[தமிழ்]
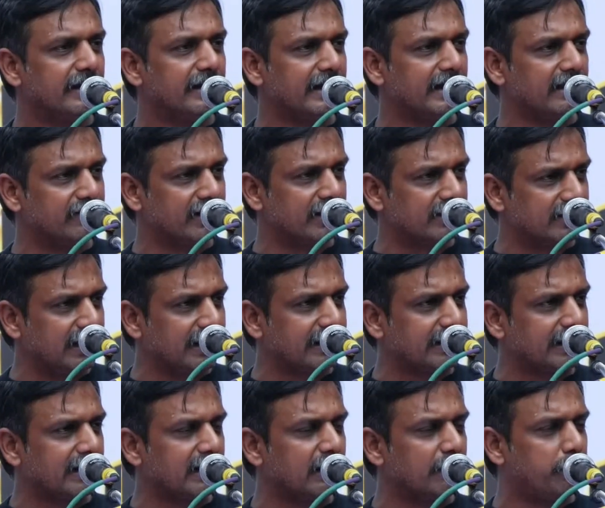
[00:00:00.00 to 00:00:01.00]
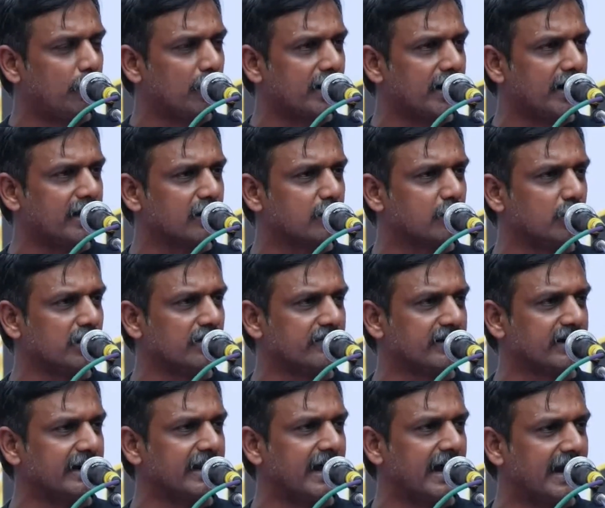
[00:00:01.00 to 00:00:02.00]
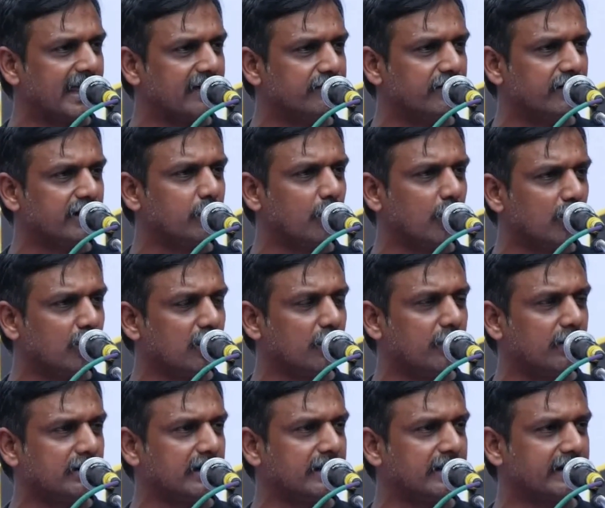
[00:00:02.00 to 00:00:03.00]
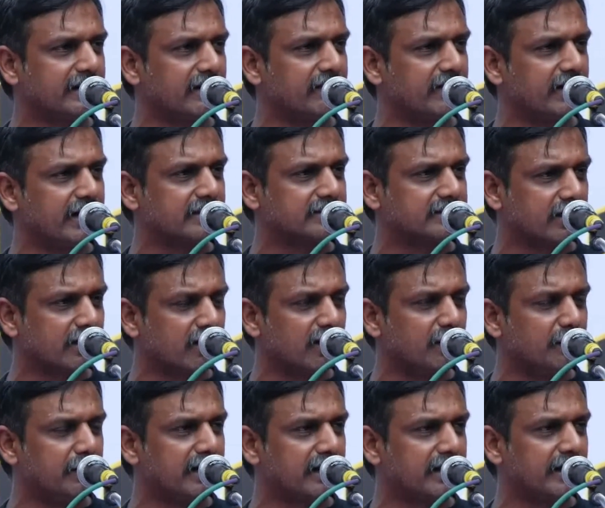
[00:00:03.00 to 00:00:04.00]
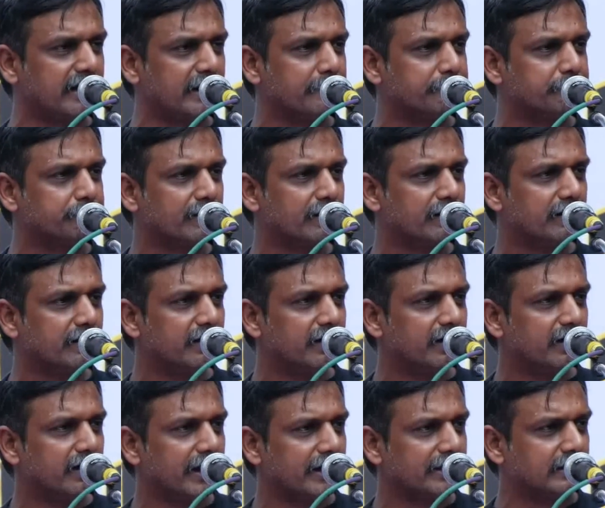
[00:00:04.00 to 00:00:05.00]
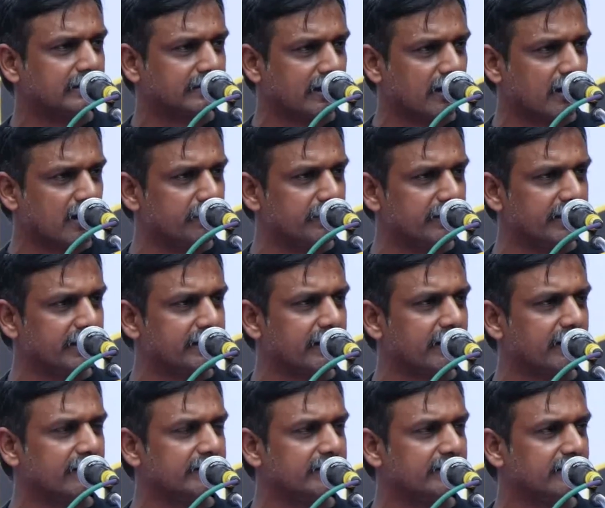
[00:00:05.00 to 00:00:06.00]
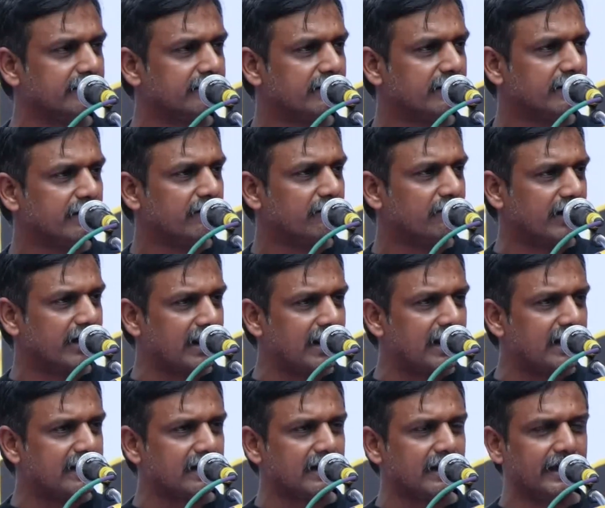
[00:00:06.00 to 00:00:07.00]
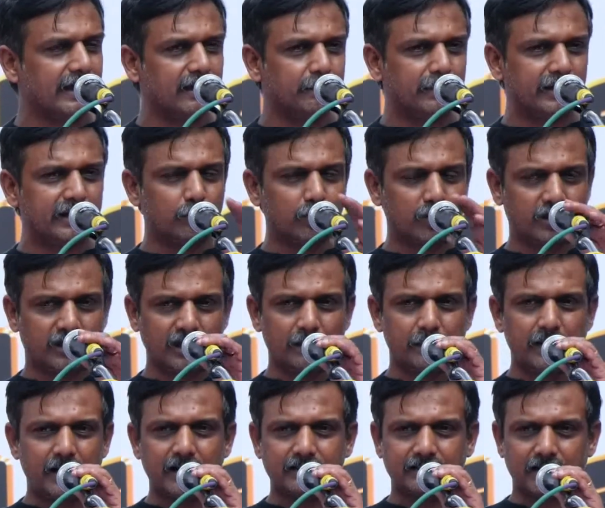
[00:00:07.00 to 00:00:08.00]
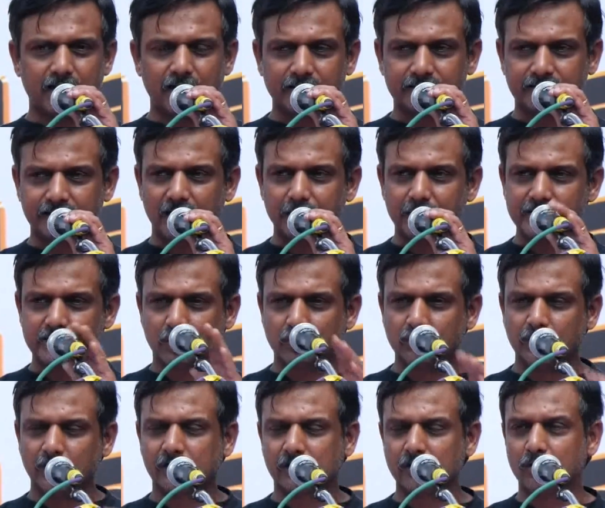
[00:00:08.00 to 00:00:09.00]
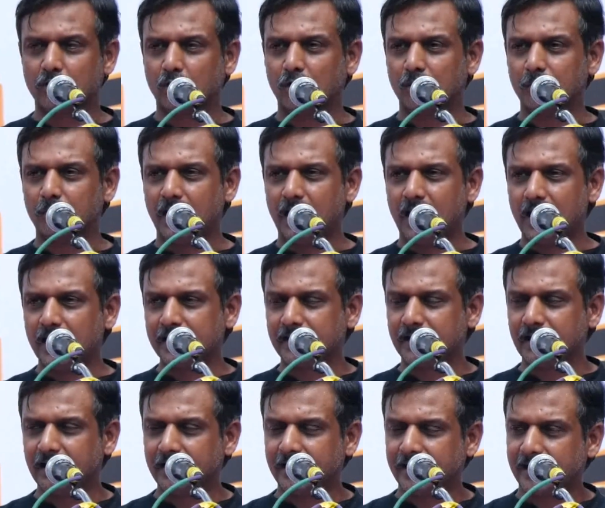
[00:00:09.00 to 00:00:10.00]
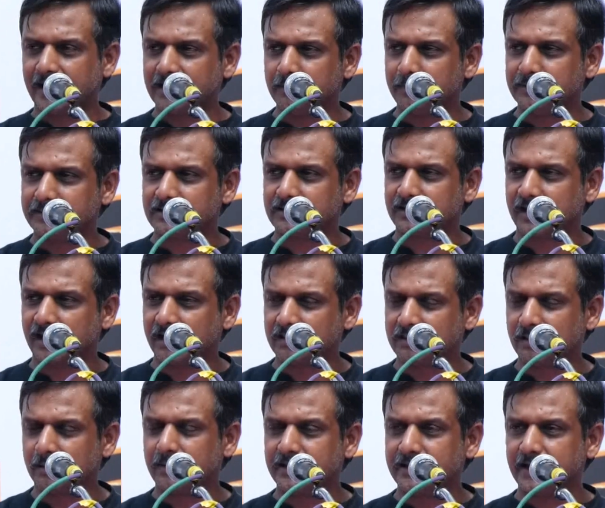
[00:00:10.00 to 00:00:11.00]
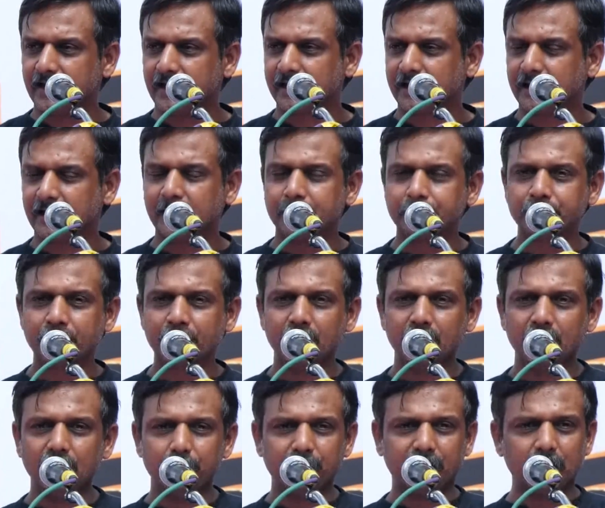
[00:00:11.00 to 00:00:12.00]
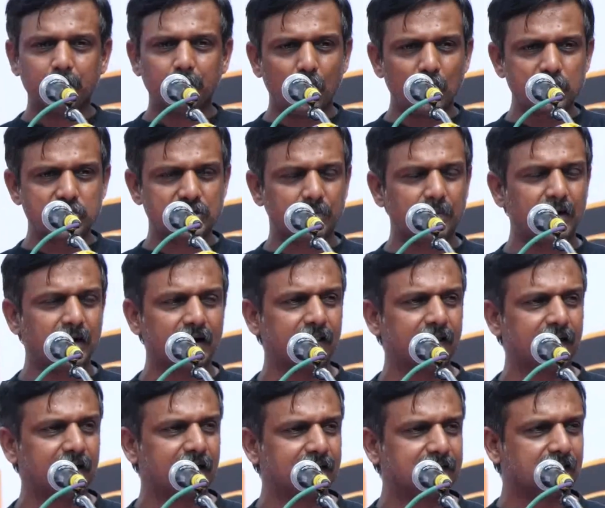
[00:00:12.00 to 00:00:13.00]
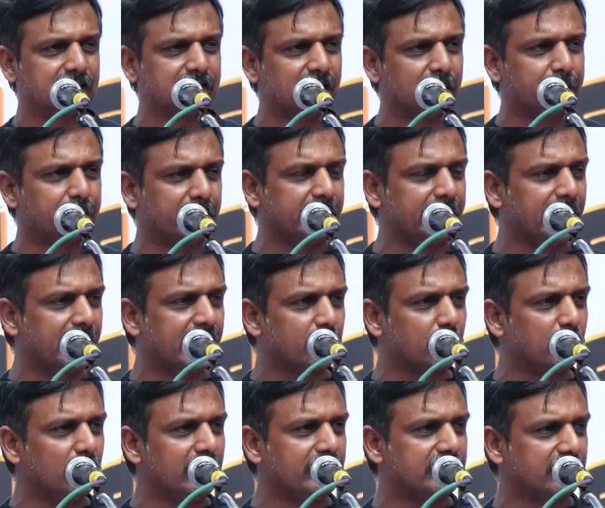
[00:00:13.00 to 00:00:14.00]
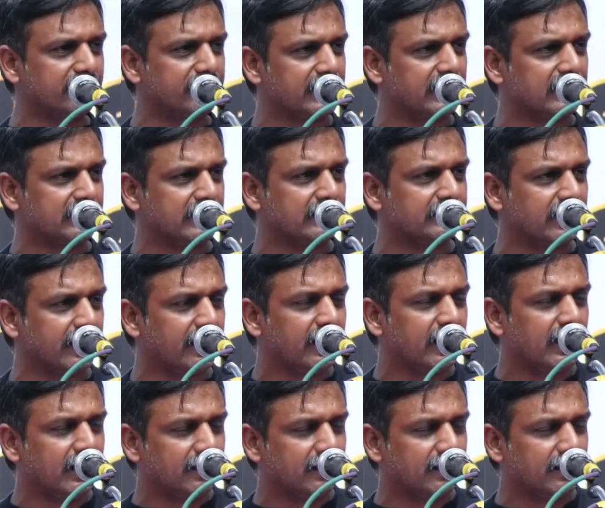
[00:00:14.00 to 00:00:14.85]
இன விடுதலைக்காக போராடக்கூடியவர்கள் என அனைவரும் ஒன்றுபட்டு நிற்க வேண்டிய தருணமாக இந்த தருணம் இருக்கிறது வரலாற்றிலே மிக முக்கியமான தருணத்தை நாம் எதிர்கொண்டு இருக்கின்றோம் ஆங்கில ஏகாதிபத்தியத்துக்கு அடுத்தபடியாக மிக மோசமானதாக தந்தை பெரியார் உள்ளிட்டவர்கள் தந்தை